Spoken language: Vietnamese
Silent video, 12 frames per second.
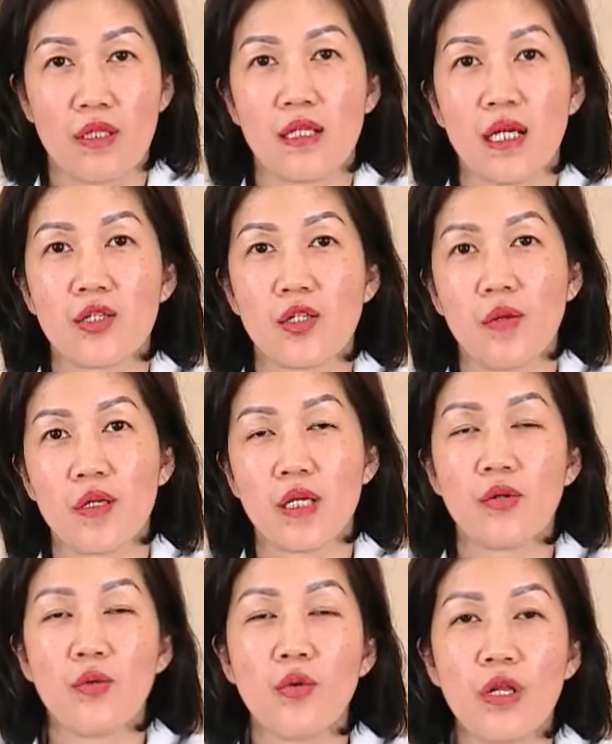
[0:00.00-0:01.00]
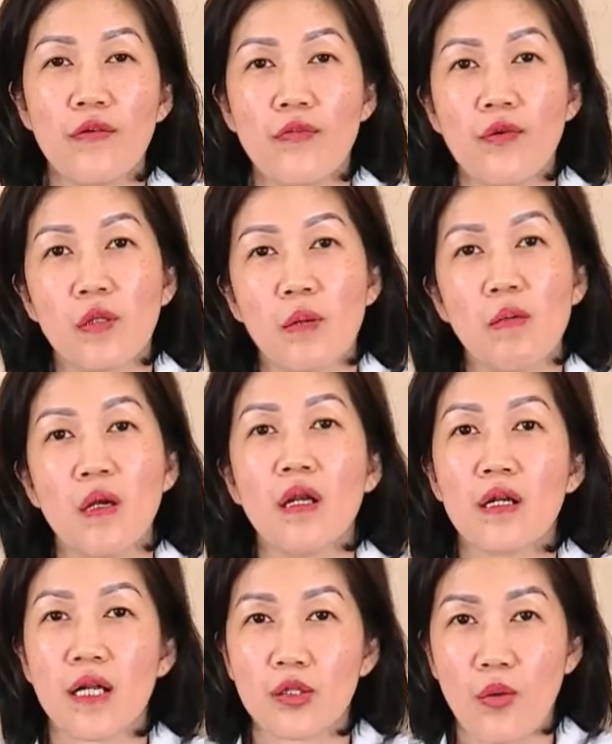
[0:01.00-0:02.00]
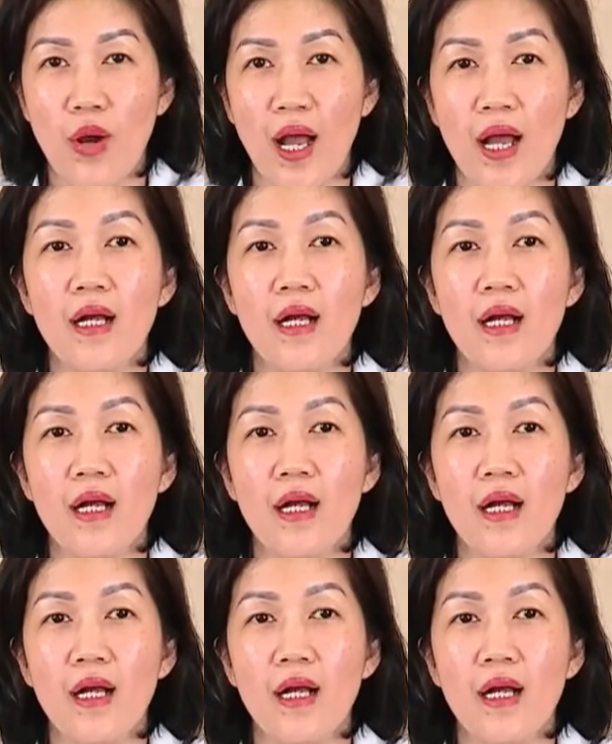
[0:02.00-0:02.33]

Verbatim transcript: dành cho bệnh nhân u lympho tế bào B lớn lan tỏa